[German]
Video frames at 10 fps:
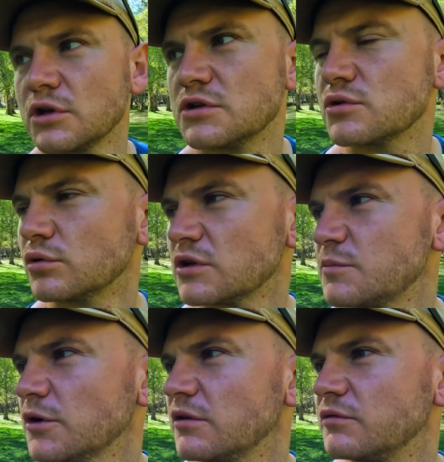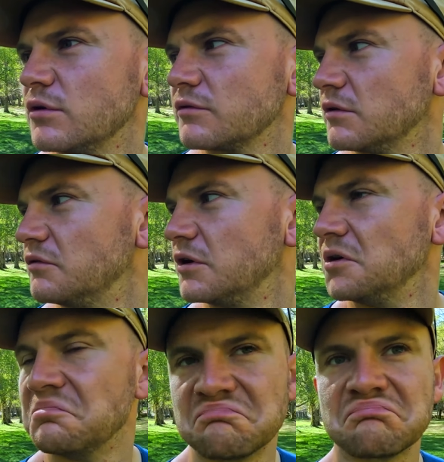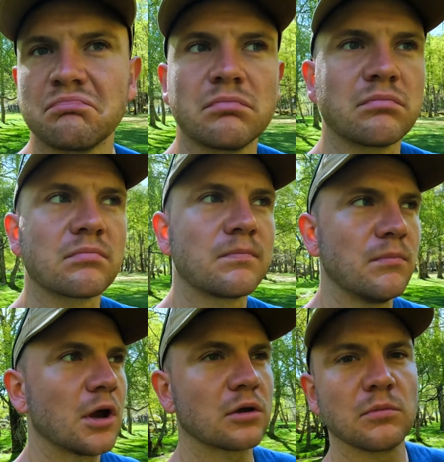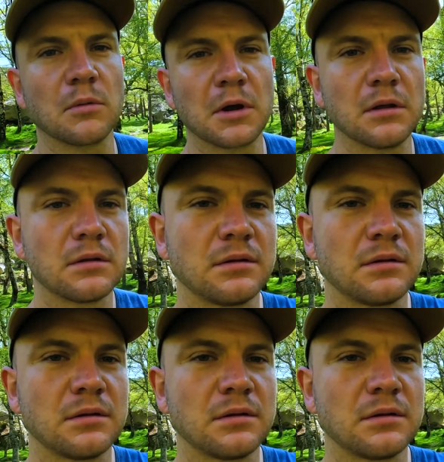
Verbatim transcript: Richtig guter Spot dafür auf jeden Fall. Merke ich mir mal.